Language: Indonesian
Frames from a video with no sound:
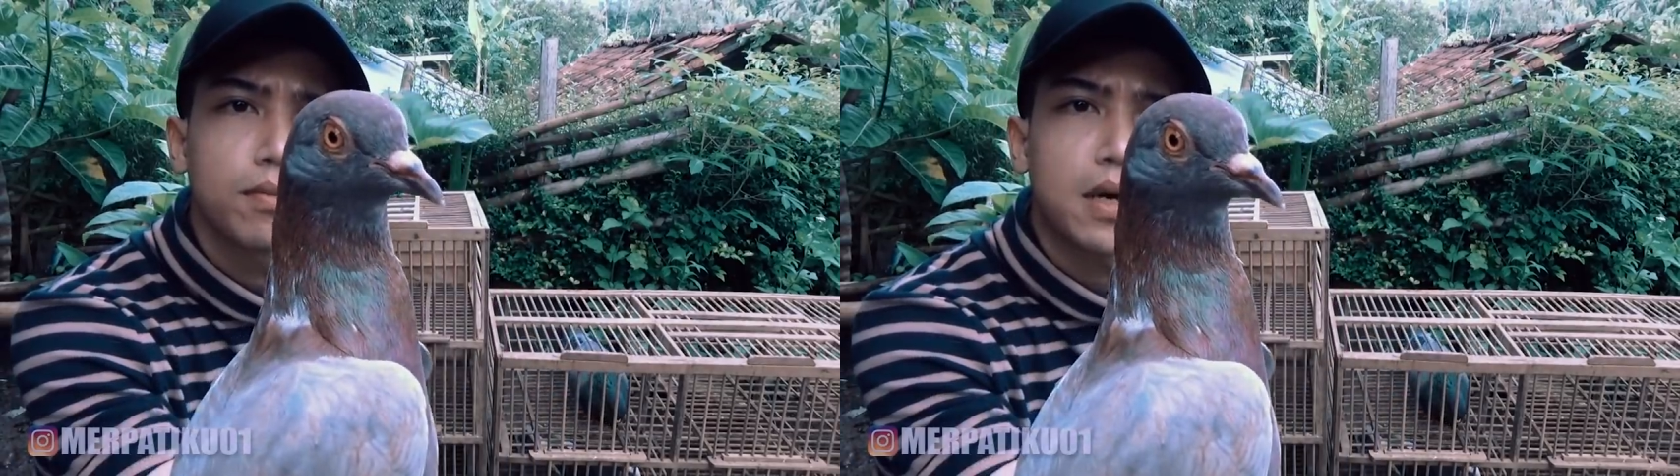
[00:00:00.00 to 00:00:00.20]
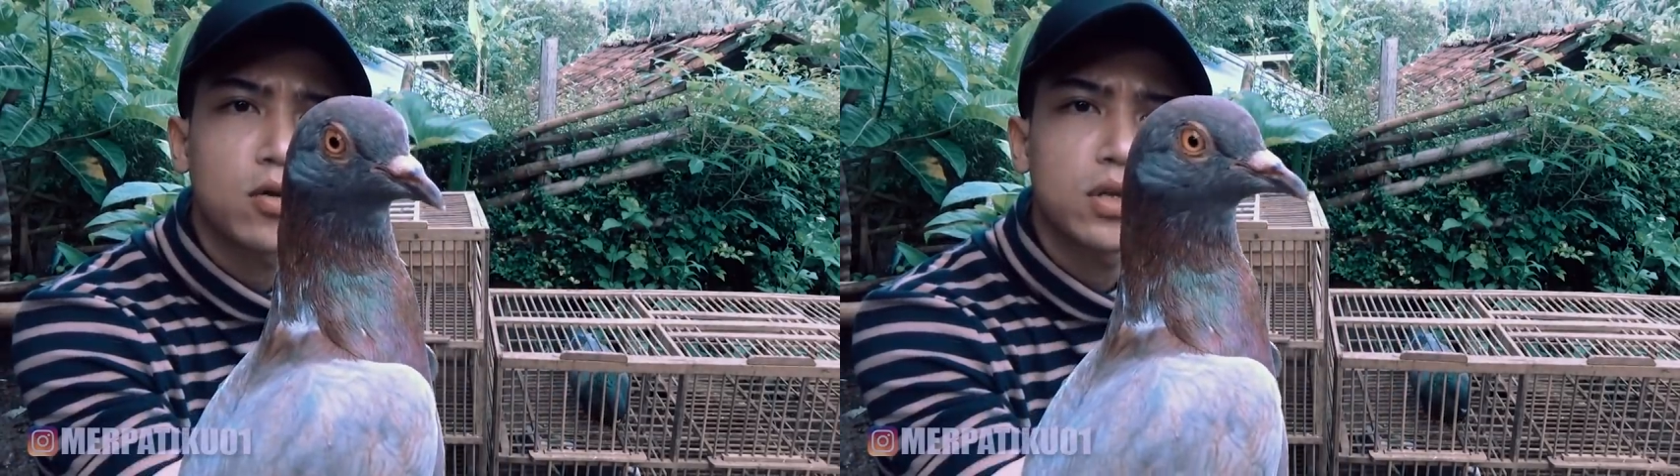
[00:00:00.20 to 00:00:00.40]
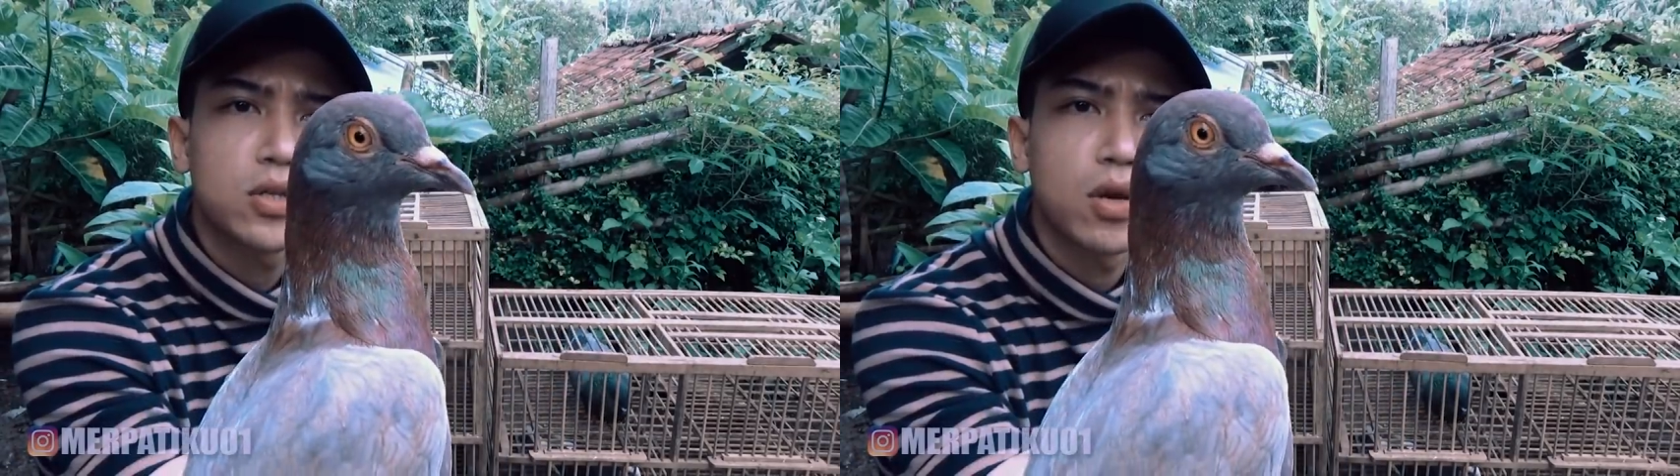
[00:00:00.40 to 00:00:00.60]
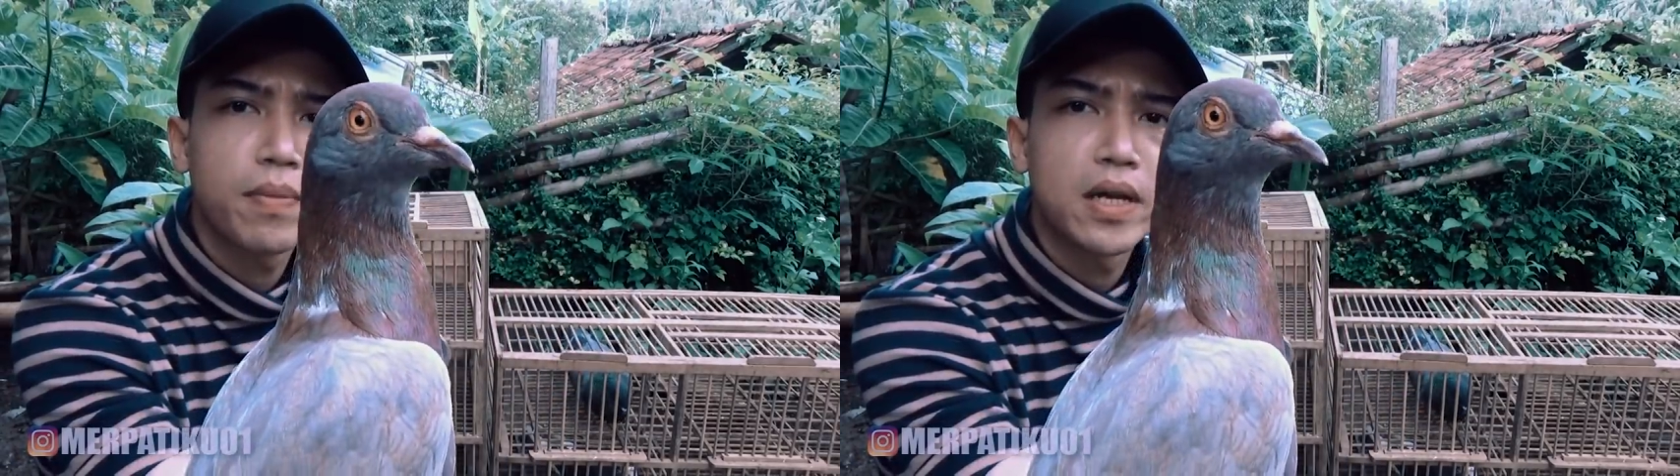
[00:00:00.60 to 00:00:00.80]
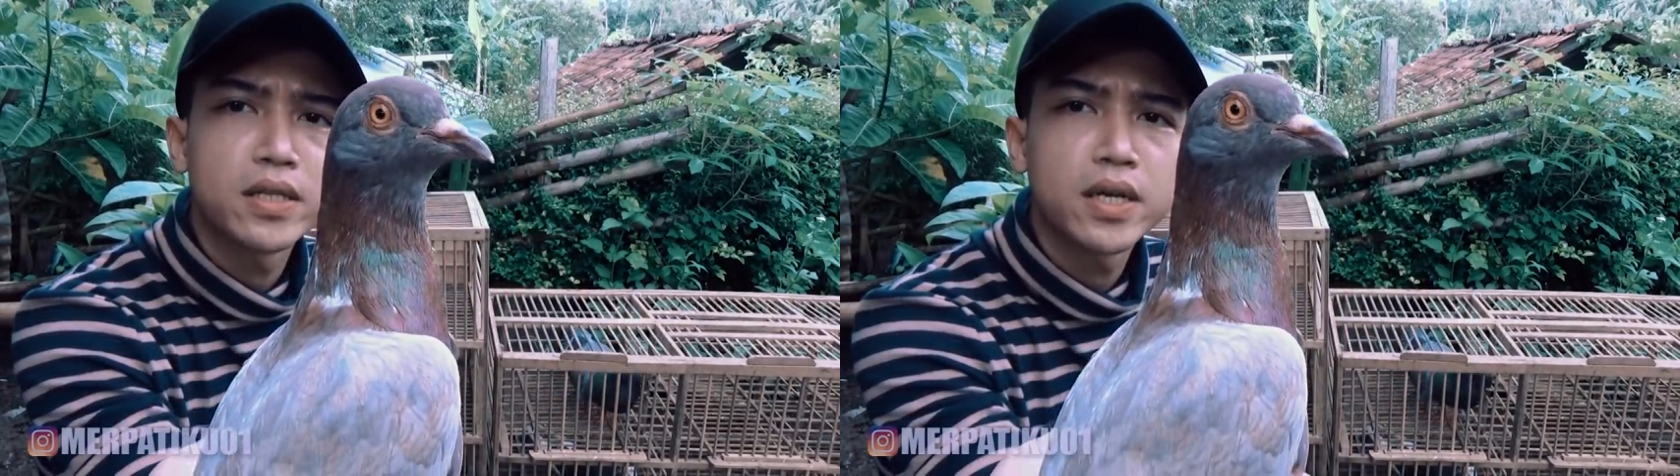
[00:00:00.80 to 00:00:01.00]
paruhnya juga
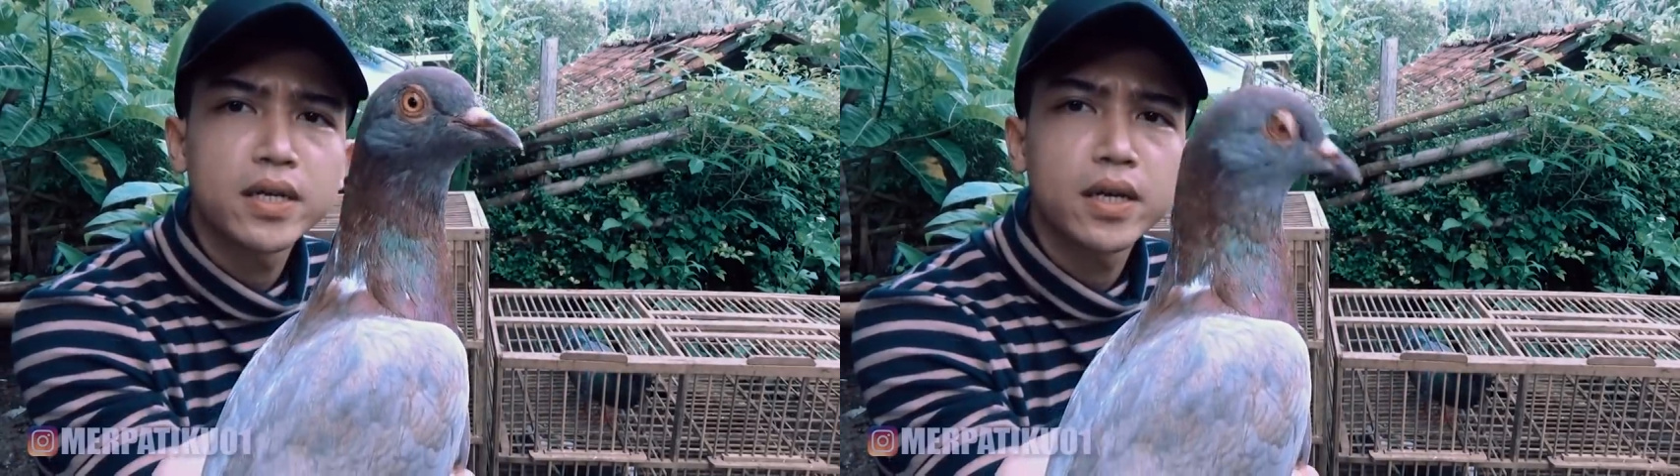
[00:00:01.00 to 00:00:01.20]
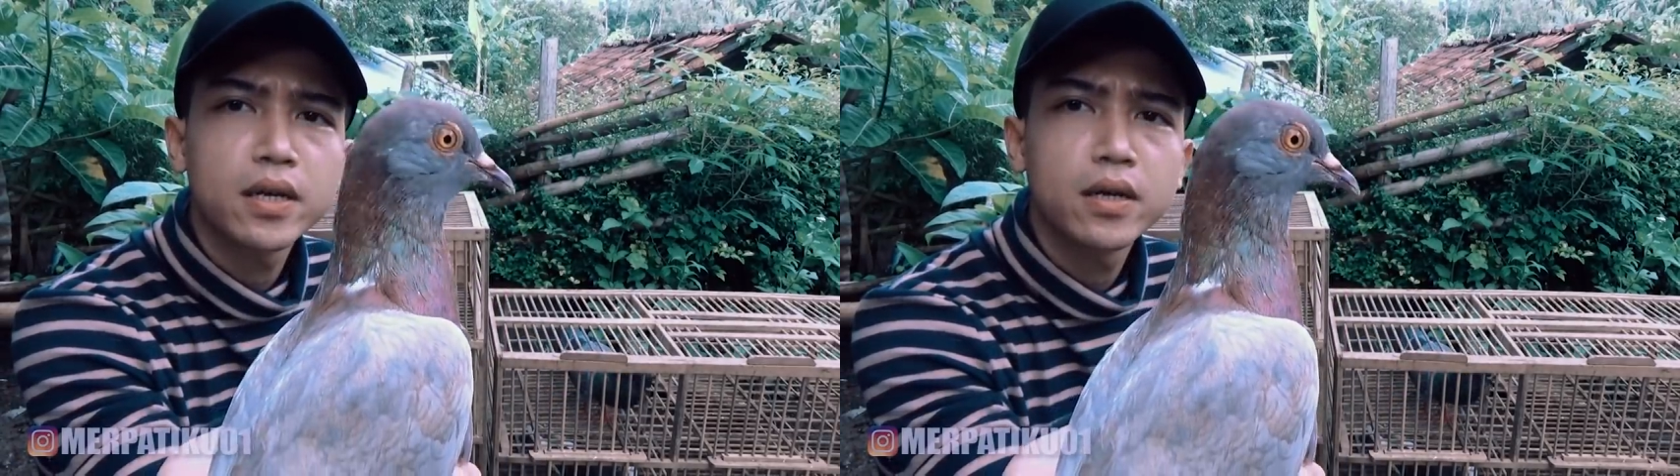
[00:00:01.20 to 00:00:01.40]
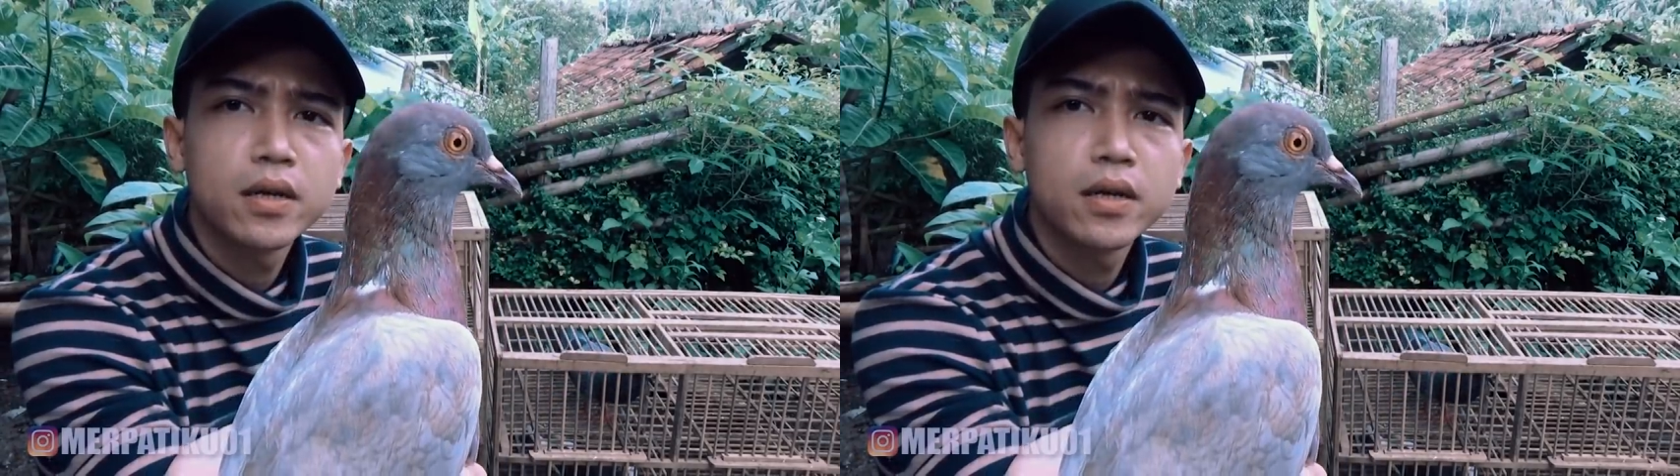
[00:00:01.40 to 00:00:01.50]
panjang ya